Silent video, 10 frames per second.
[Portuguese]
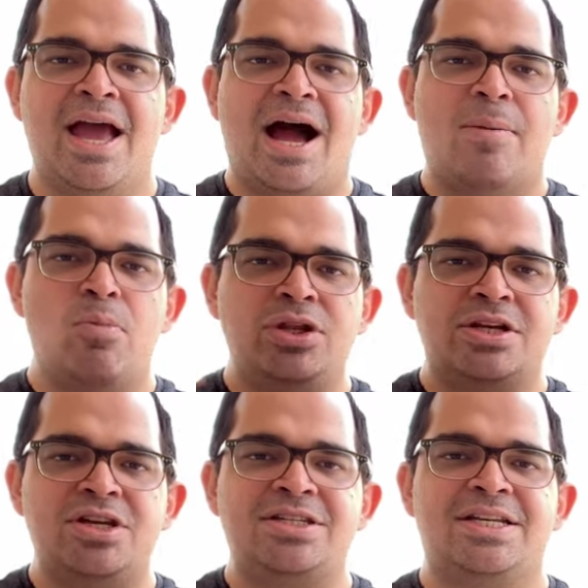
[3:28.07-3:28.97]
Há
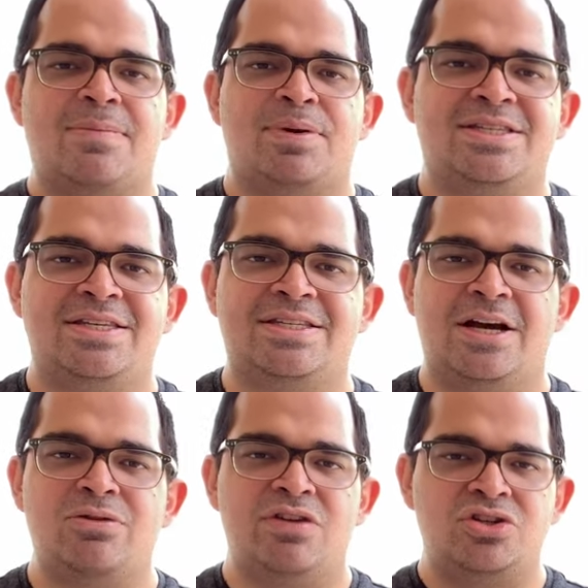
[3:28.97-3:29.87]
muita gente que está
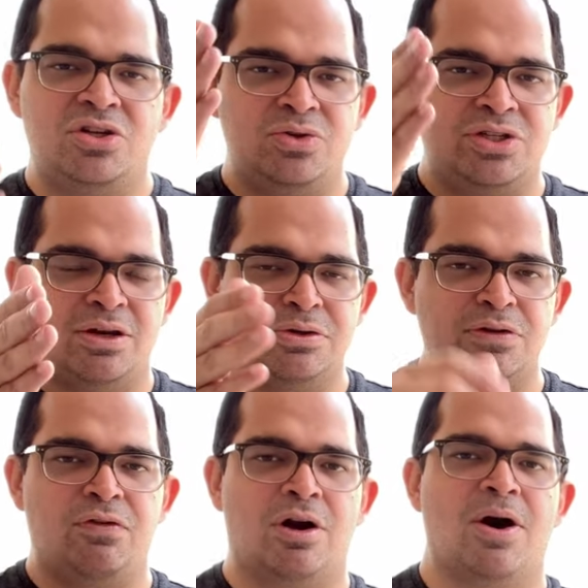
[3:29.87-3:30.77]
precisando investir o dinheiro de
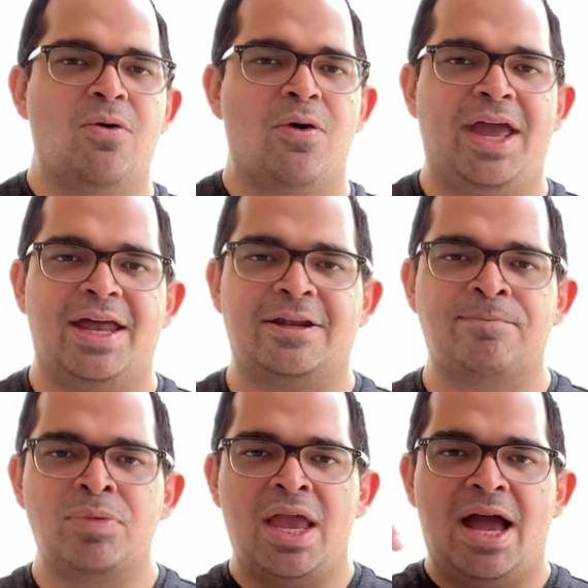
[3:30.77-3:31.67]
forma correta